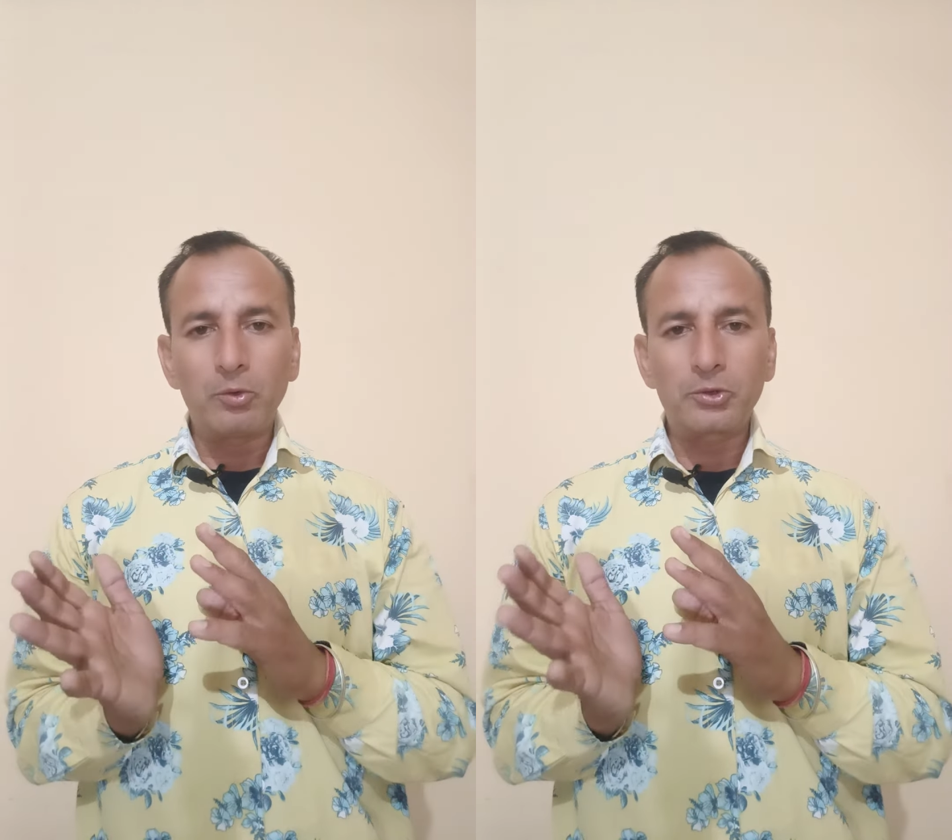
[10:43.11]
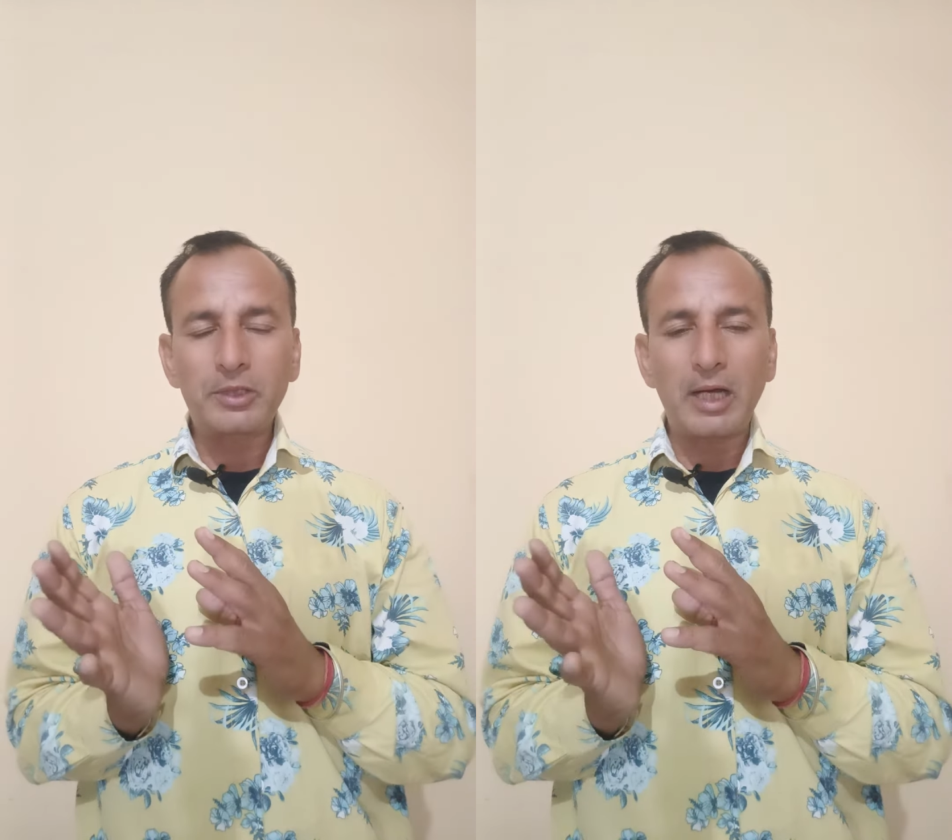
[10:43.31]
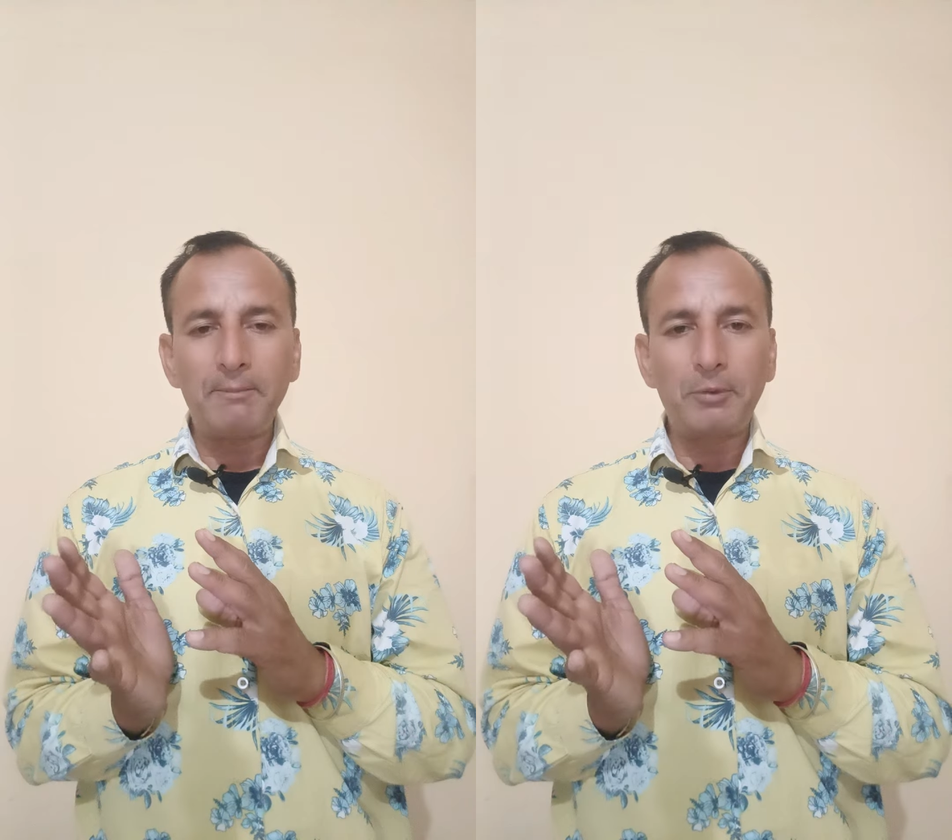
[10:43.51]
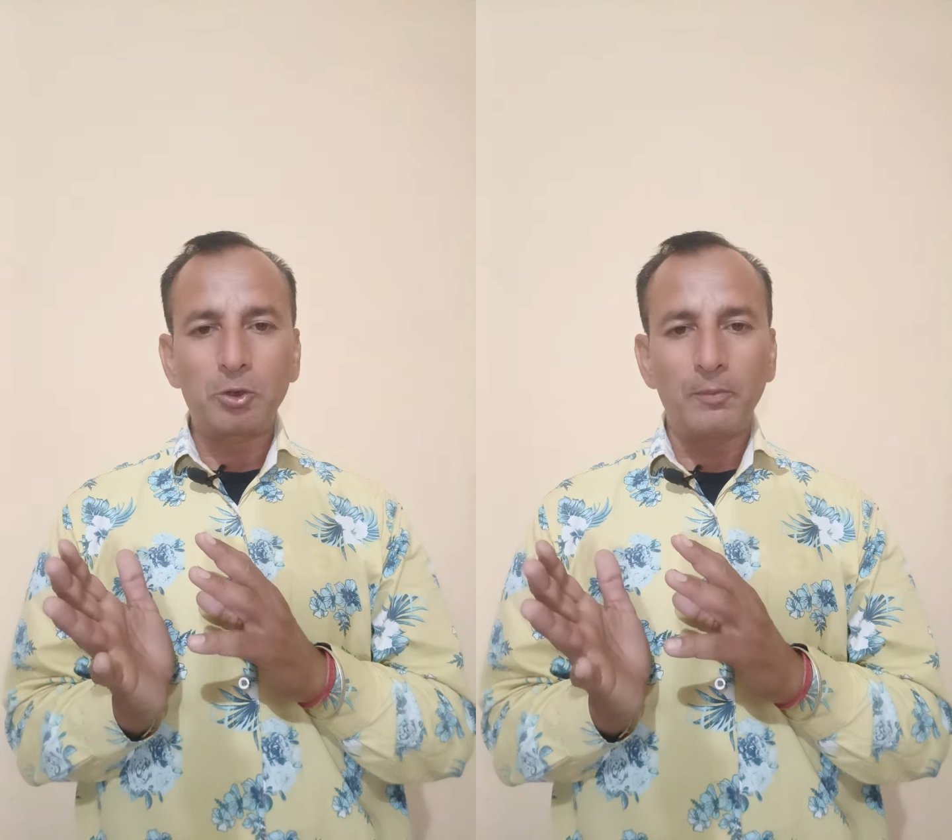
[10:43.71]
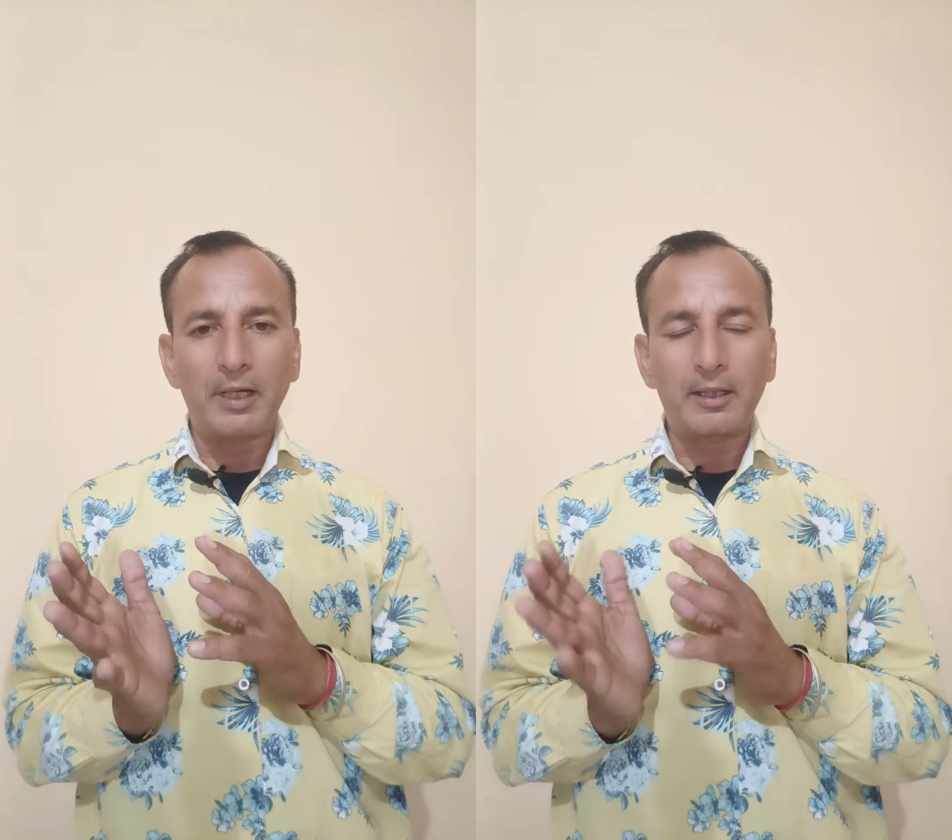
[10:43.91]
उस टाइम पे
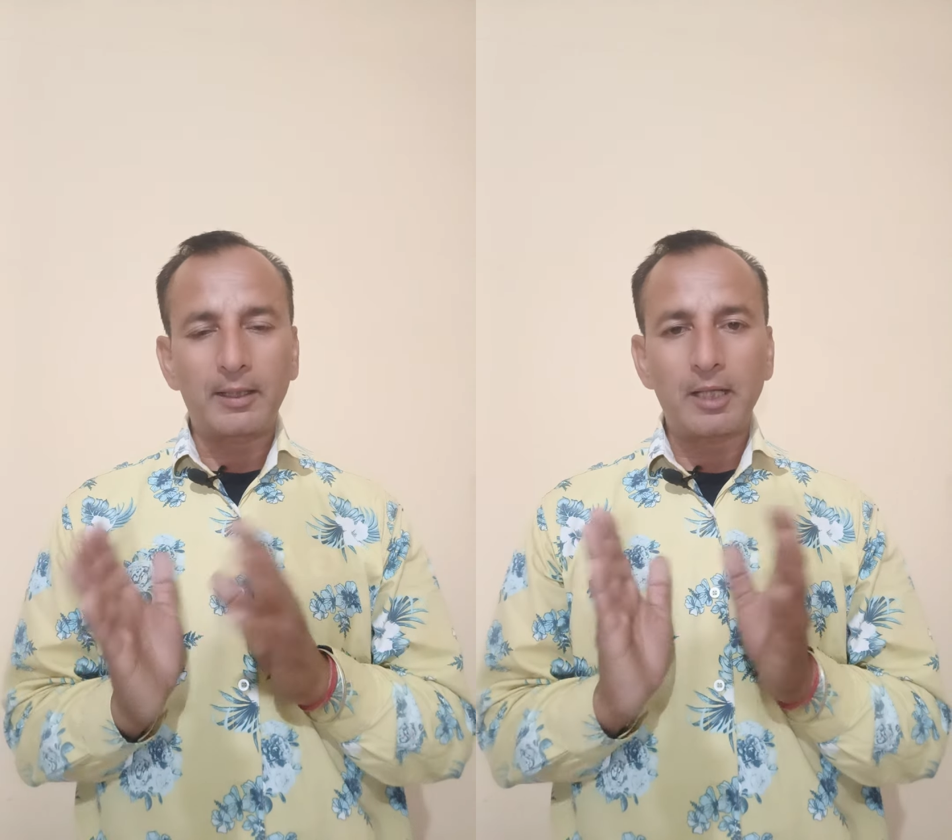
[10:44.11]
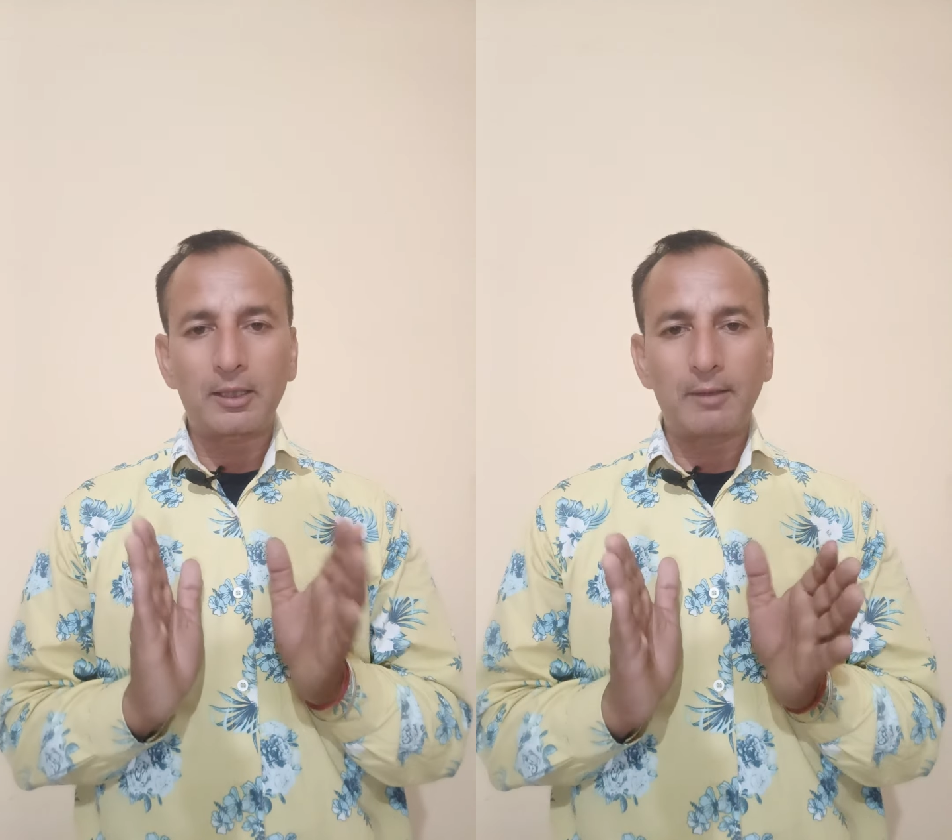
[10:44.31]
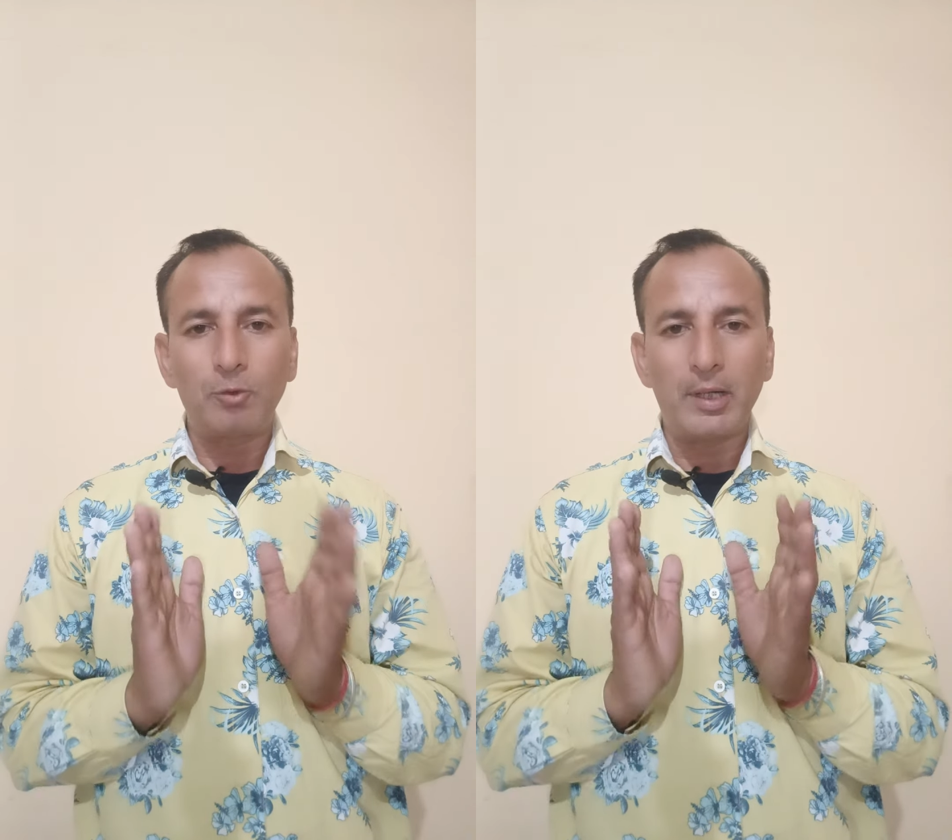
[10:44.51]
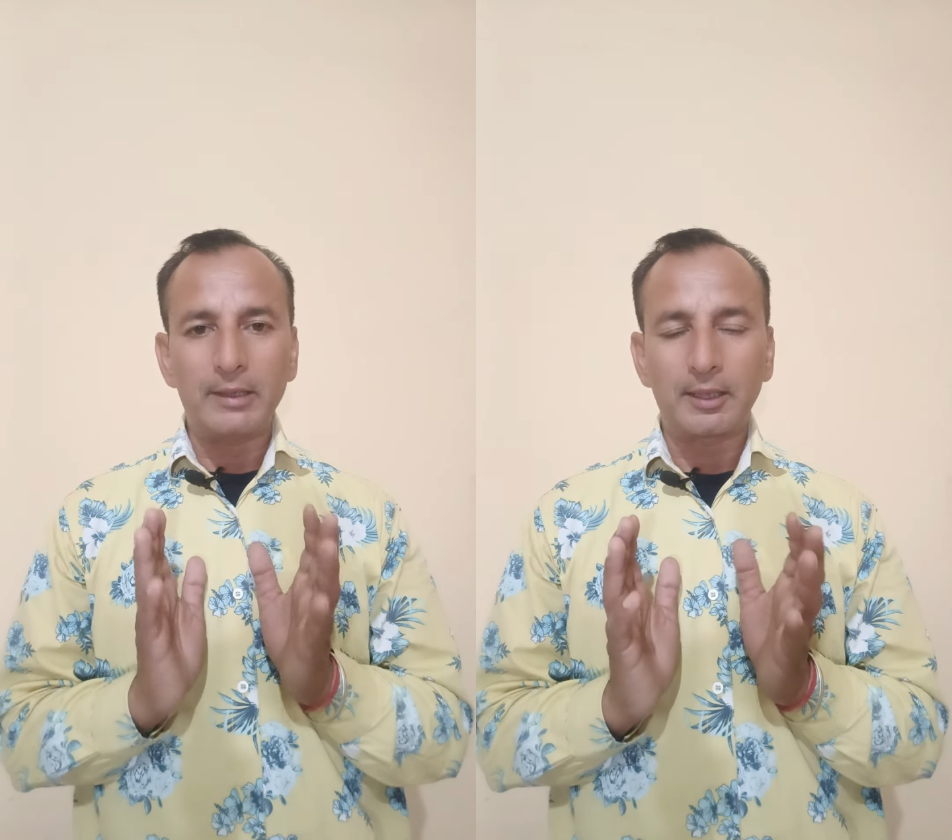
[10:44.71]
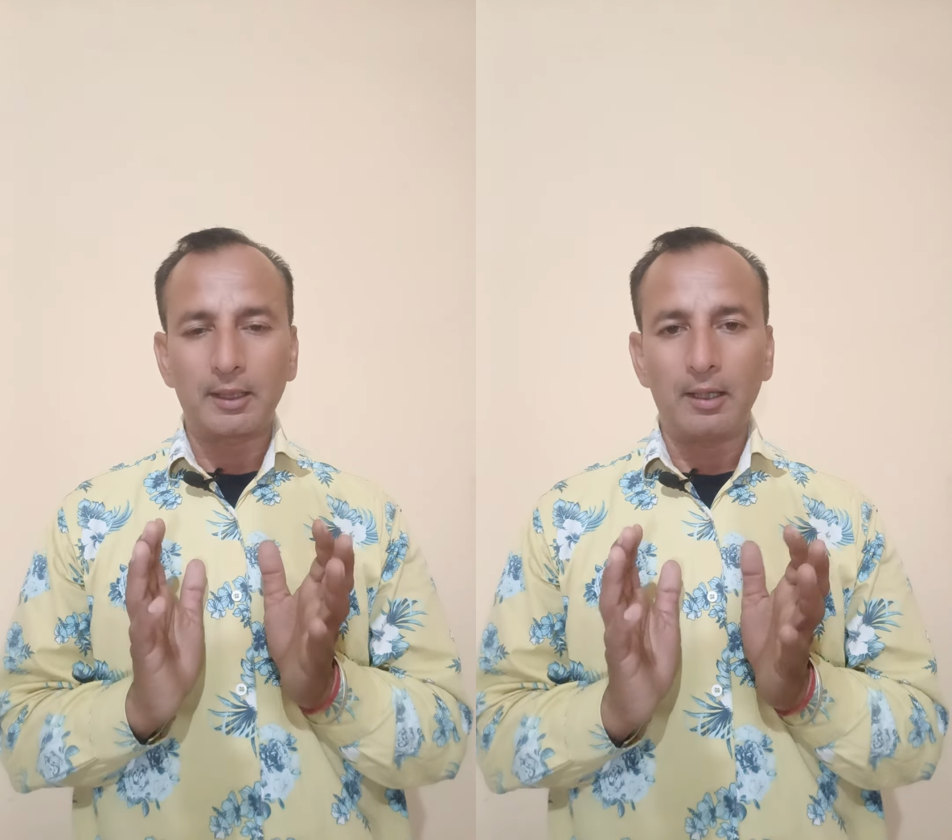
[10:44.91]
जो मेरा कर्जा था वो
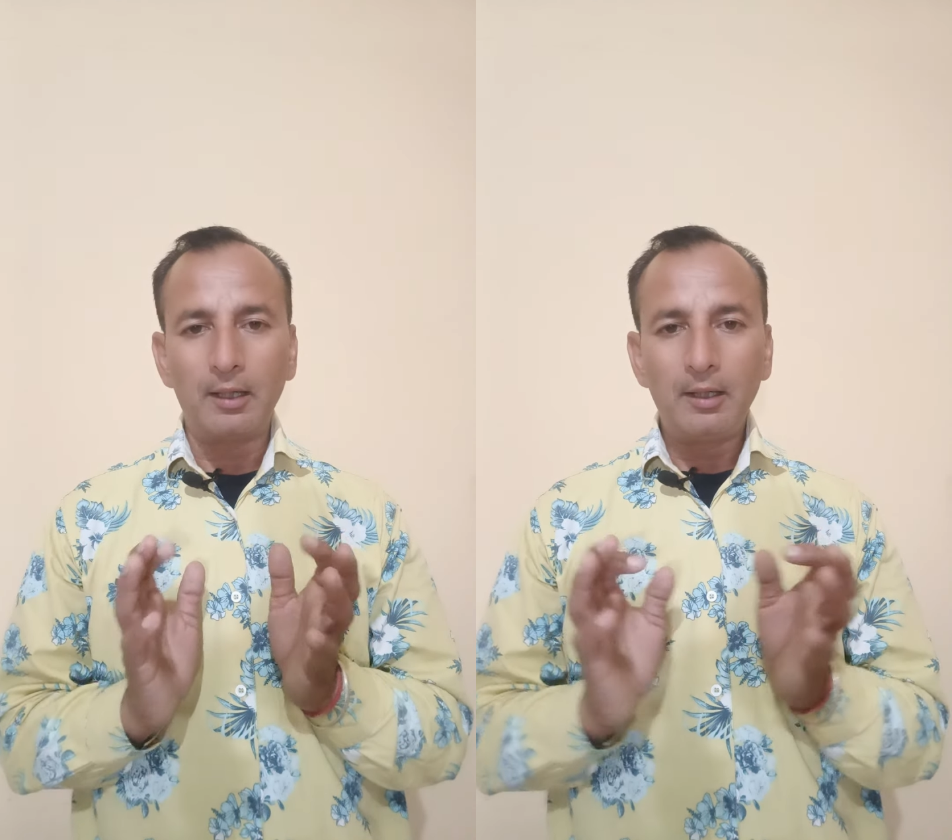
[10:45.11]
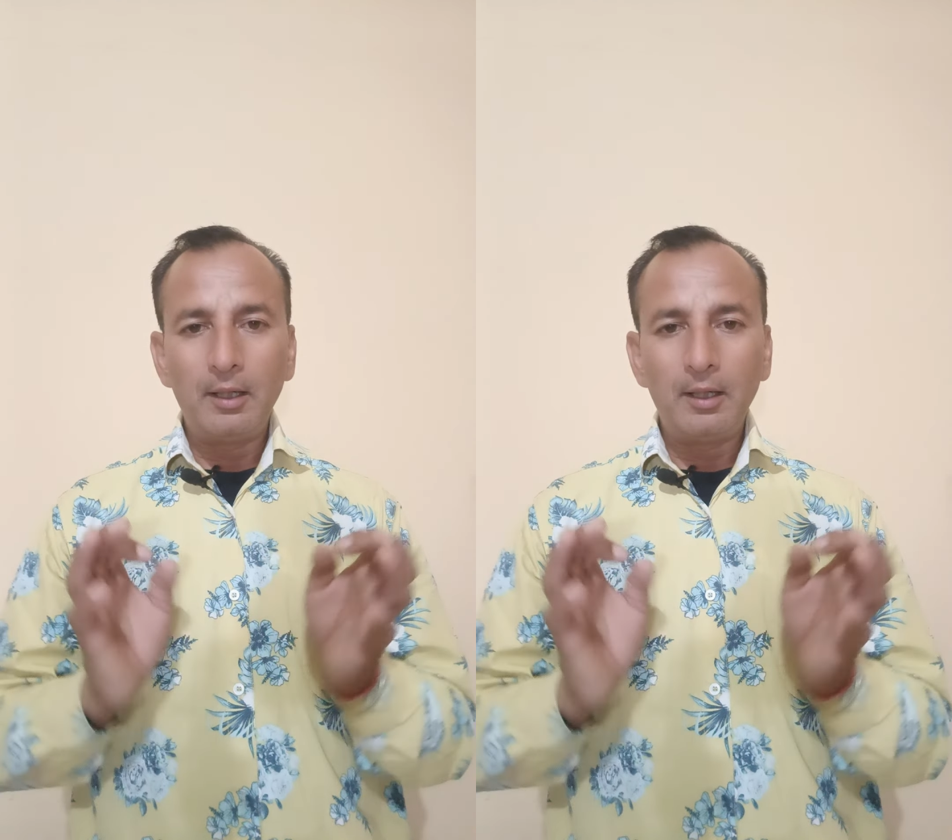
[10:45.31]
ऐसा था